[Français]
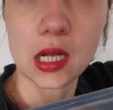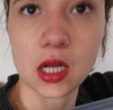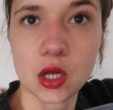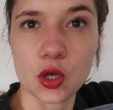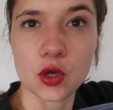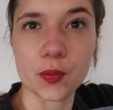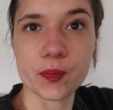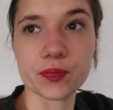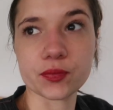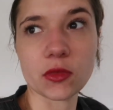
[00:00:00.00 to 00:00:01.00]

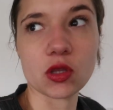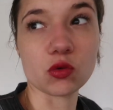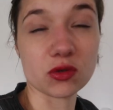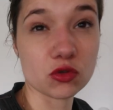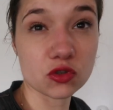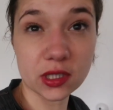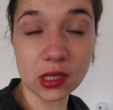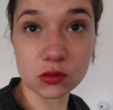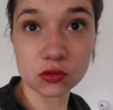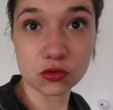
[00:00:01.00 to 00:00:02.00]
Euh, donc
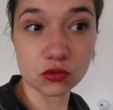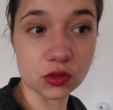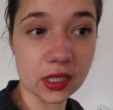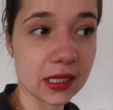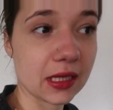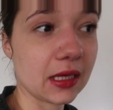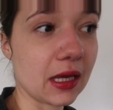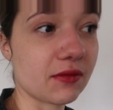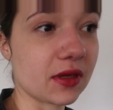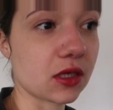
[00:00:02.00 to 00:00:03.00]
240 degrés
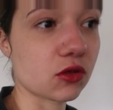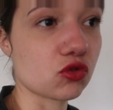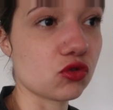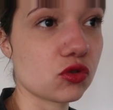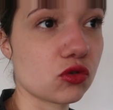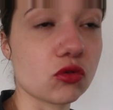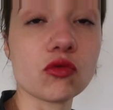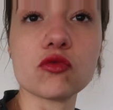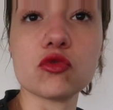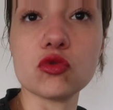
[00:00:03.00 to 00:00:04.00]
avec juste
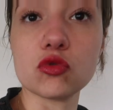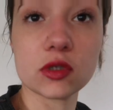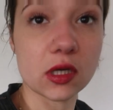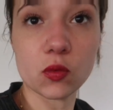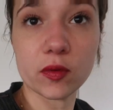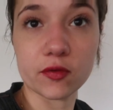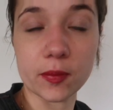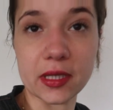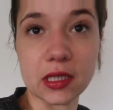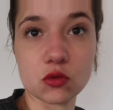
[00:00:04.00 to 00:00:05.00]
vous découpez vos
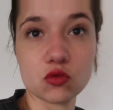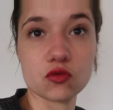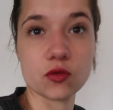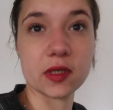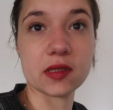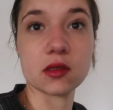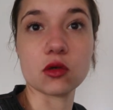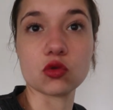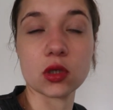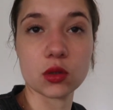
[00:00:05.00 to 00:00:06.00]
patates douces, vous mettez
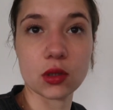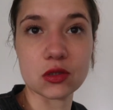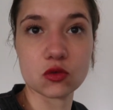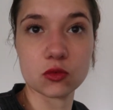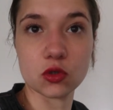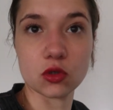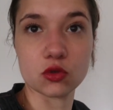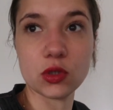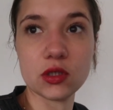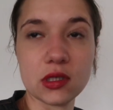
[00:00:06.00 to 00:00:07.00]
euh, trois 3 cuillères à soupe
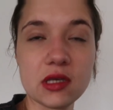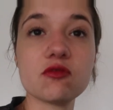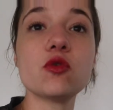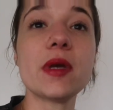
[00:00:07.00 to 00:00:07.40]
d'huile d'olive, vous